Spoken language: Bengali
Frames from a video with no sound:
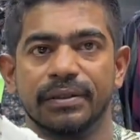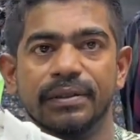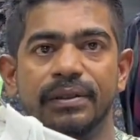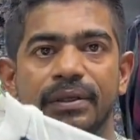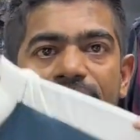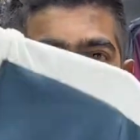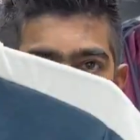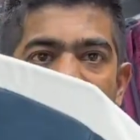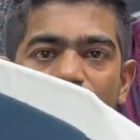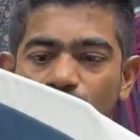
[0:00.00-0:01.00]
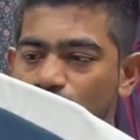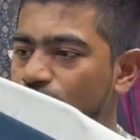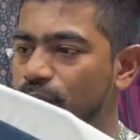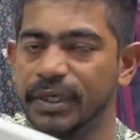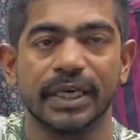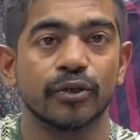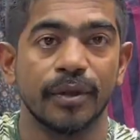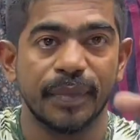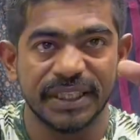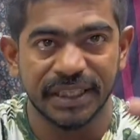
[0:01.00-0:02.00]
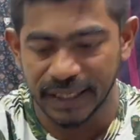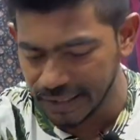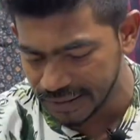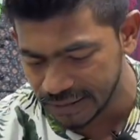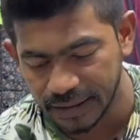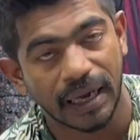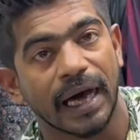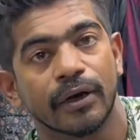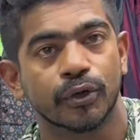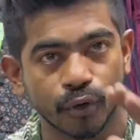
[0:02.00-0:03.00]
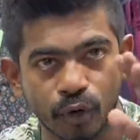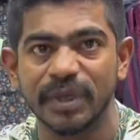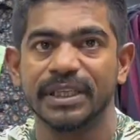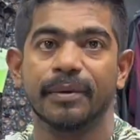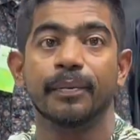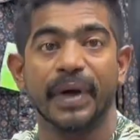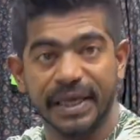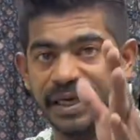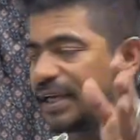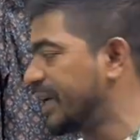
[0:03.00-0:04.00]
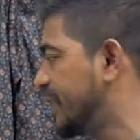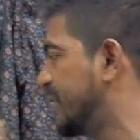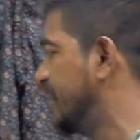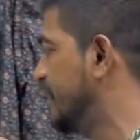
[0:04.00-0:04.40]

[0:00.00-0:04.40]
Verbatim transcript: 170 টাকা হ্যাঁ 170 টাকা যদি বেশি নেয় আর একটু কমে যাবে পাইকারি ক্ষেত্রে